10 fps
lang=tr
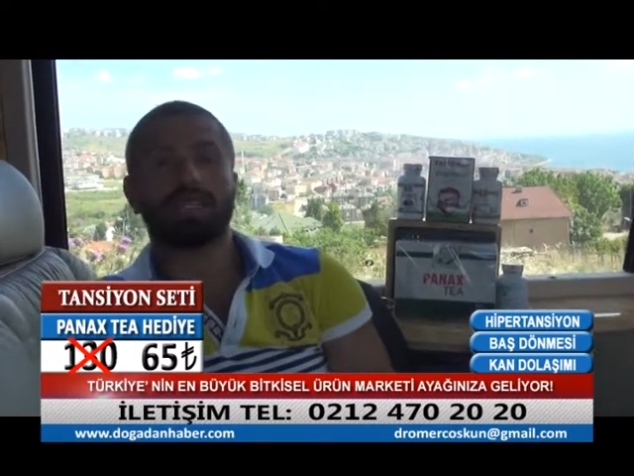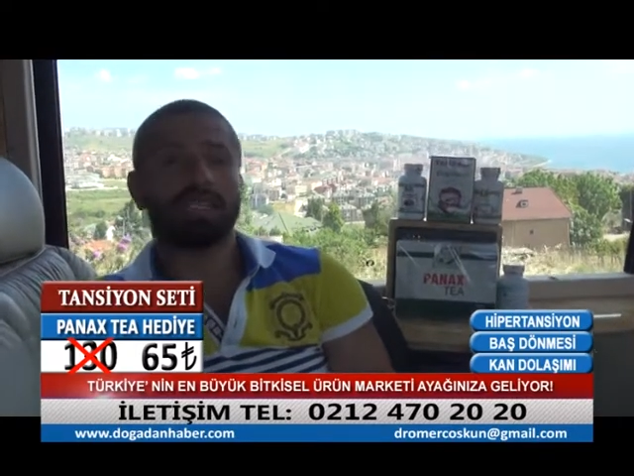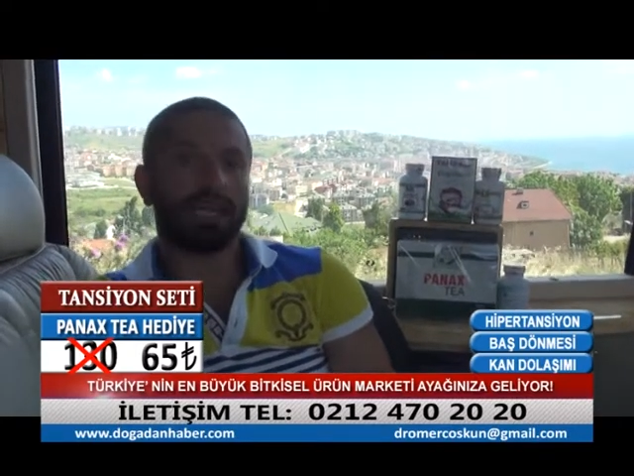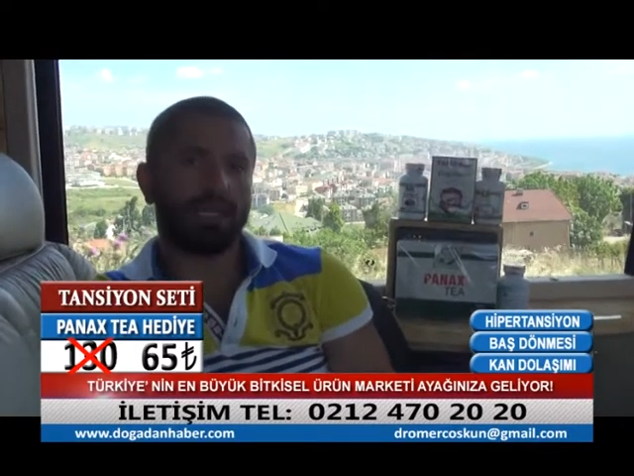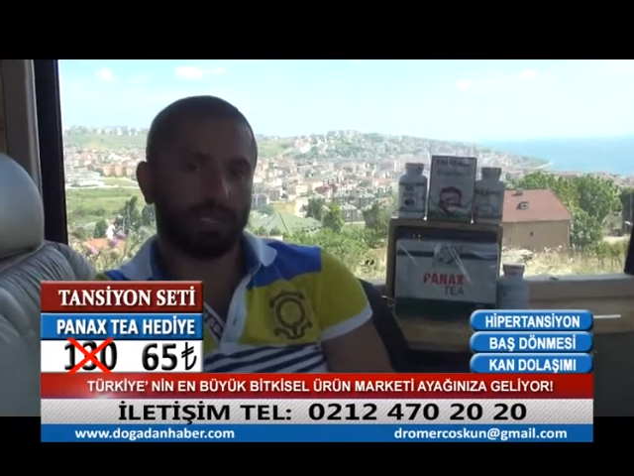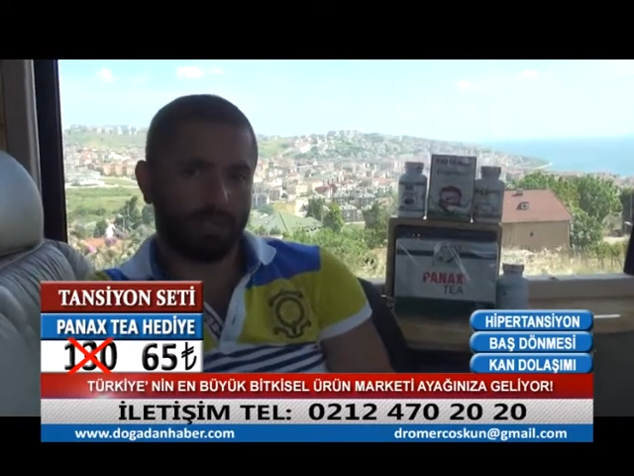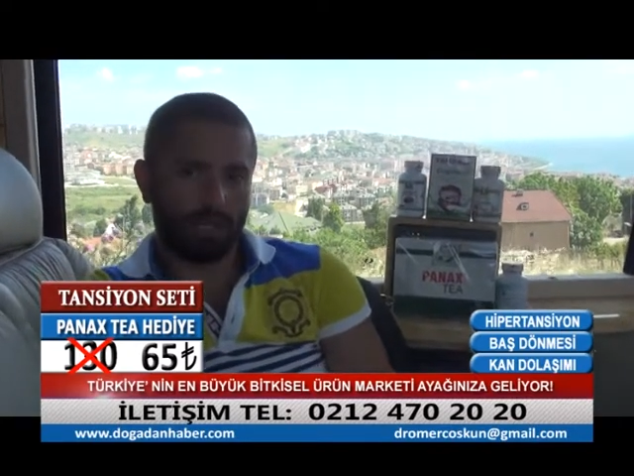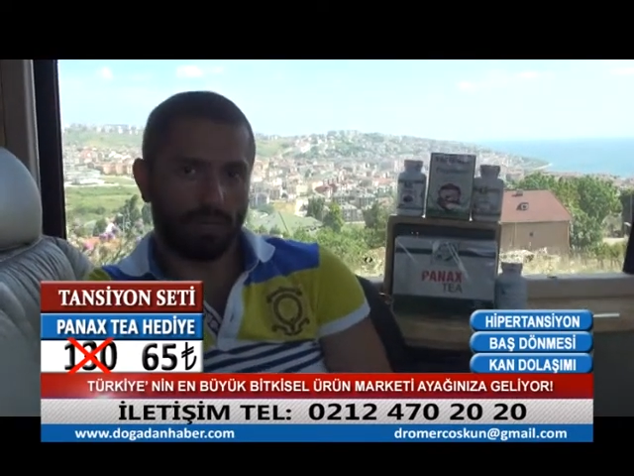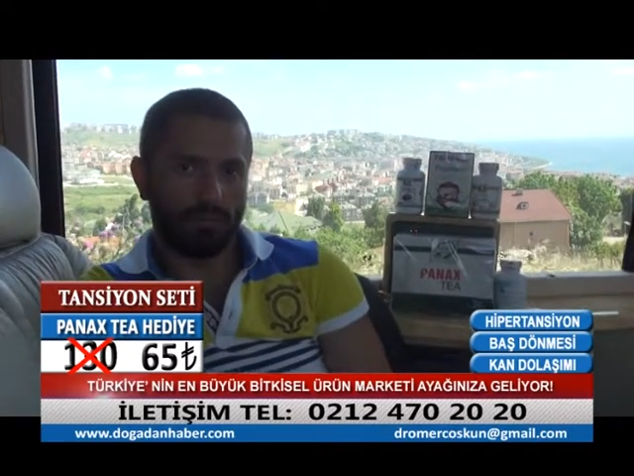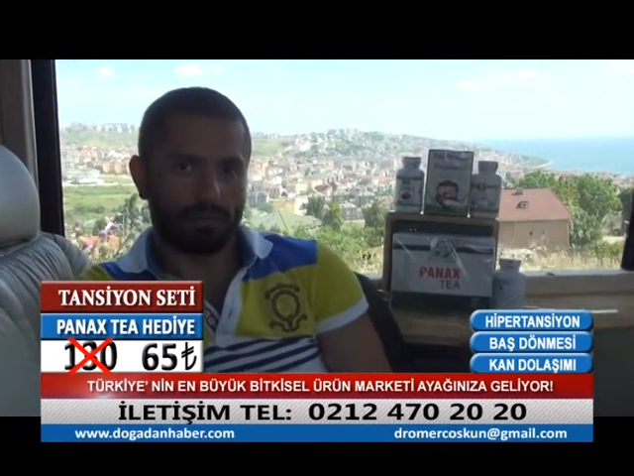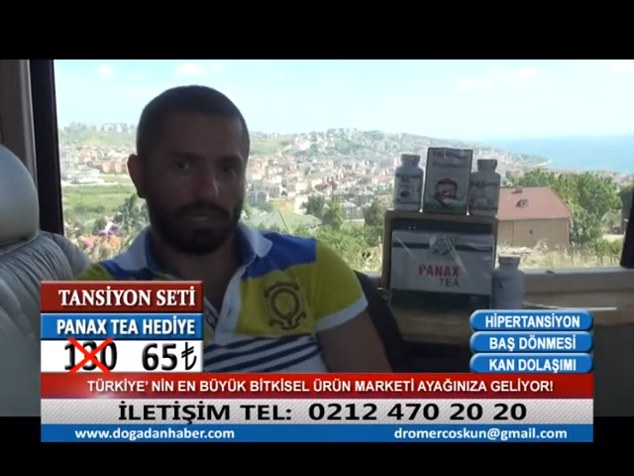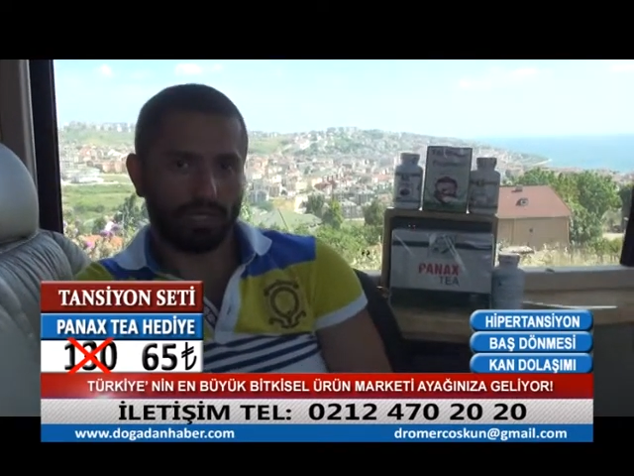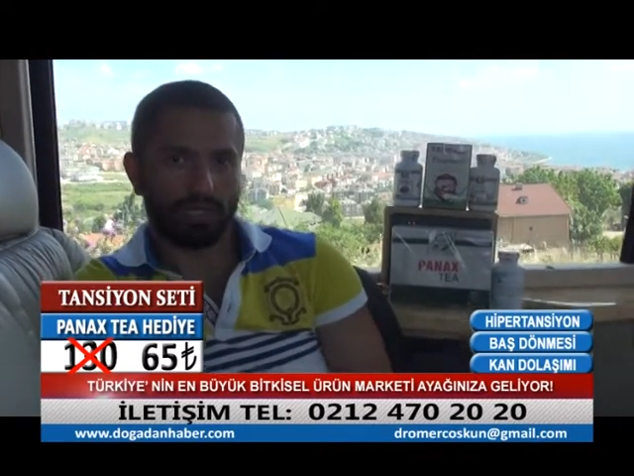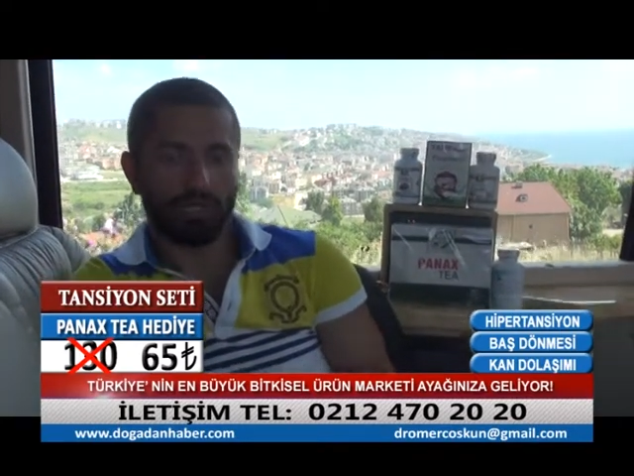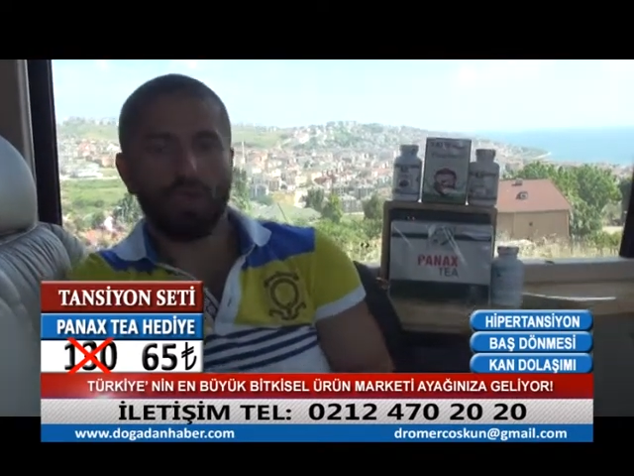gıdalar kullanmamız
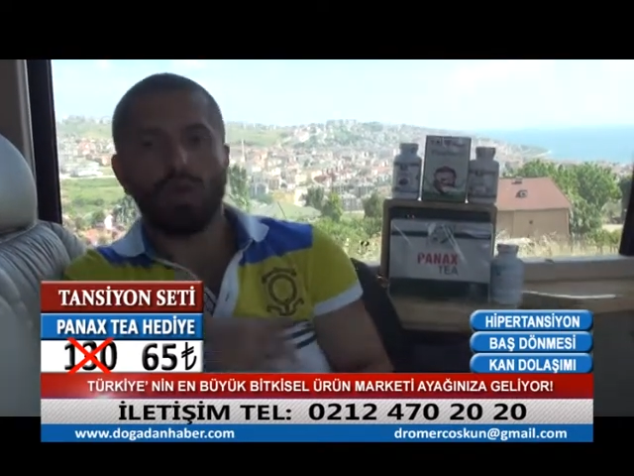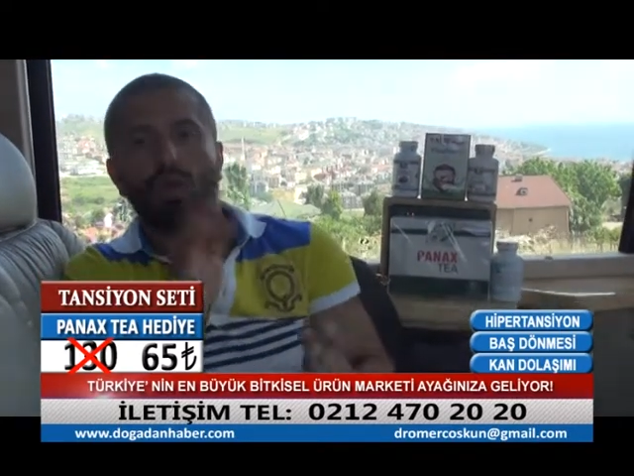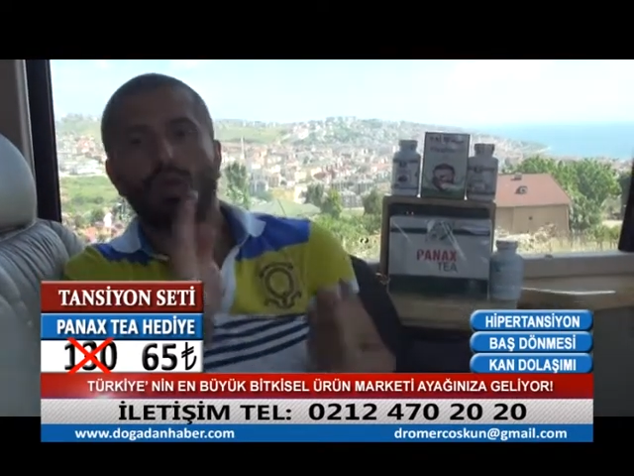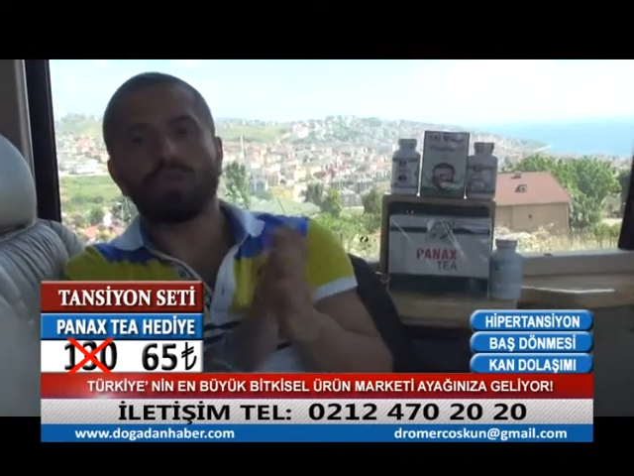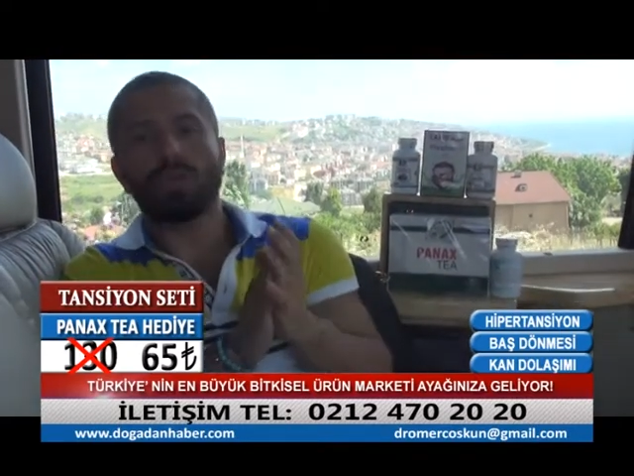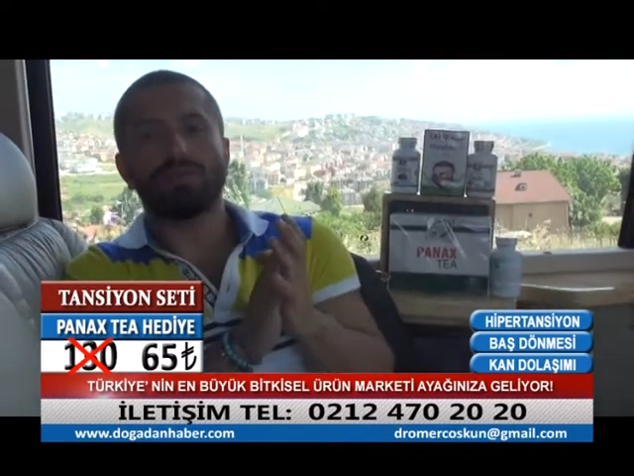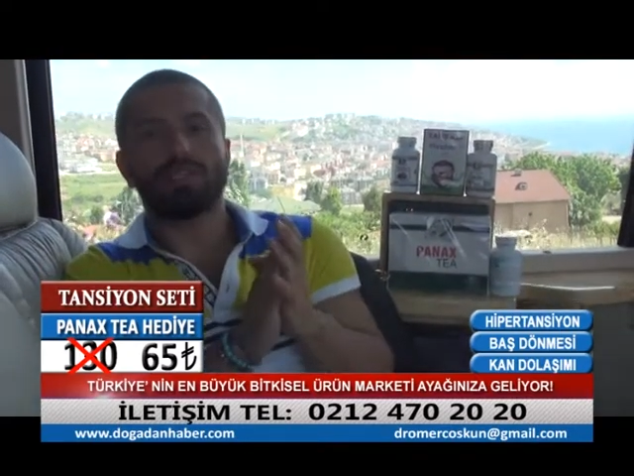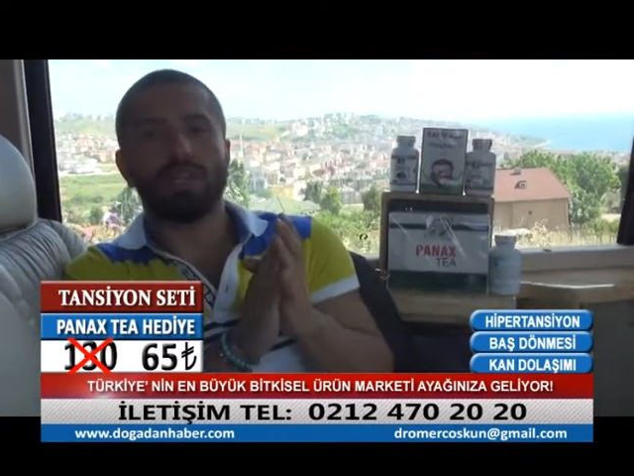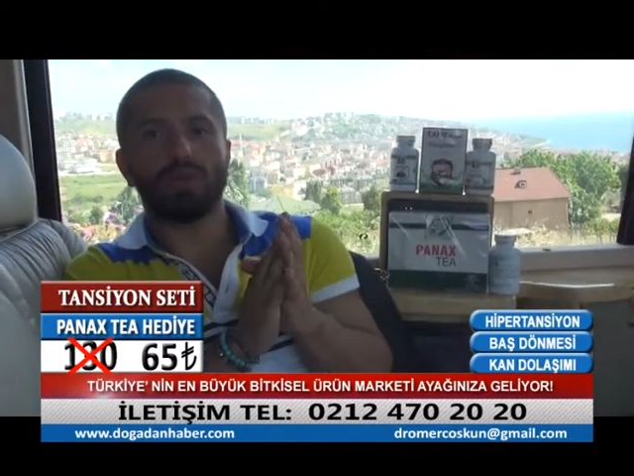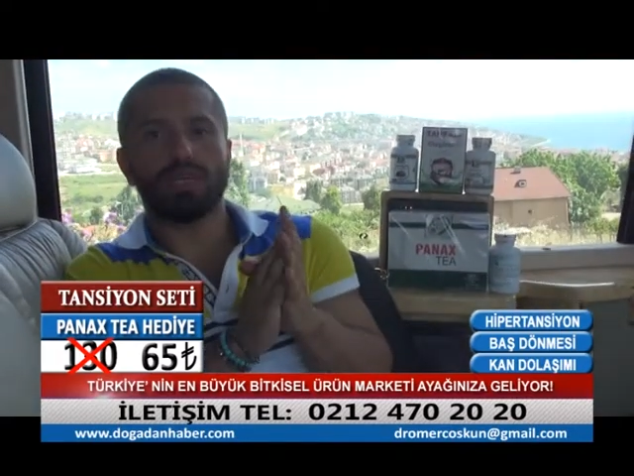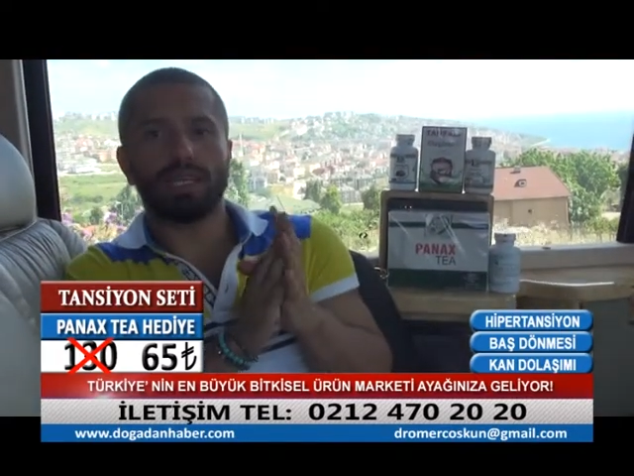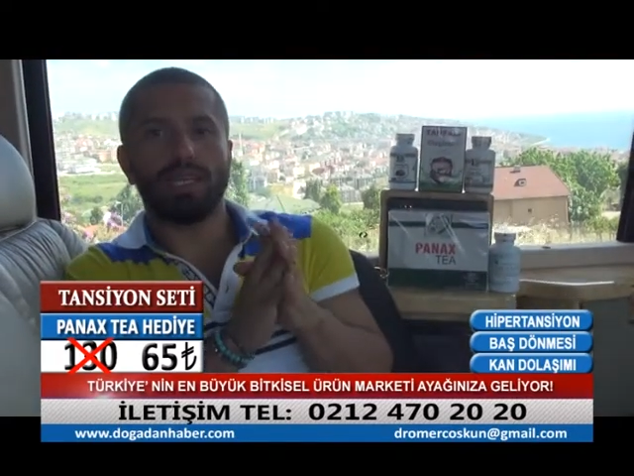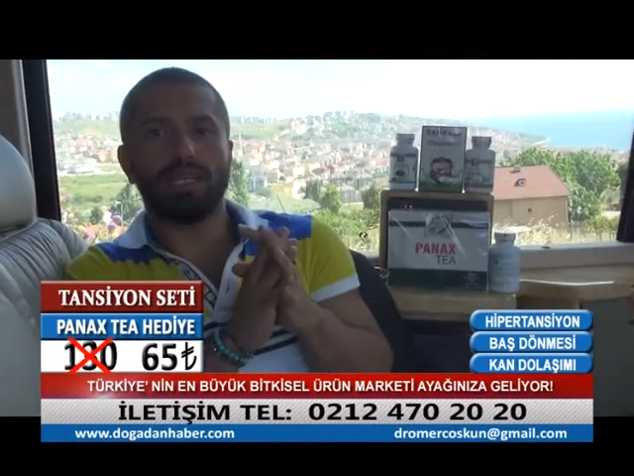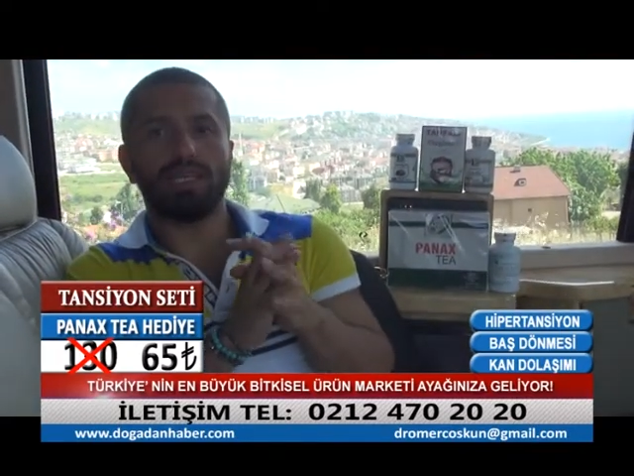gerekiyor. Hocam sizlere özel